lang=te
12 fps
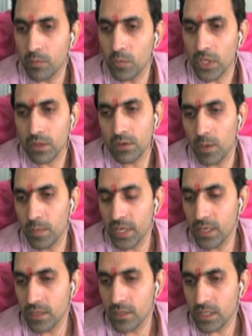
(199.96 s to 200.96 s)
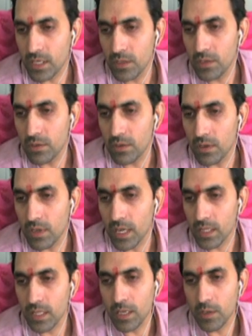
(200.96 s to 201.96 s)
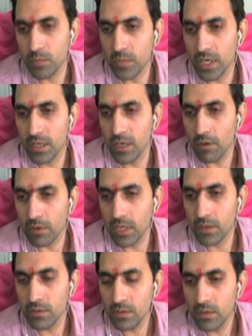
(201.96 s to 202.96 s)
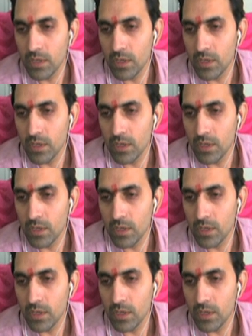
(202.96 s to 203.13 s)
మొత్తం కంప్లీట్ స్టేజ్లో అయితే ఏం బిల్డింగ్ అవ్వలేదు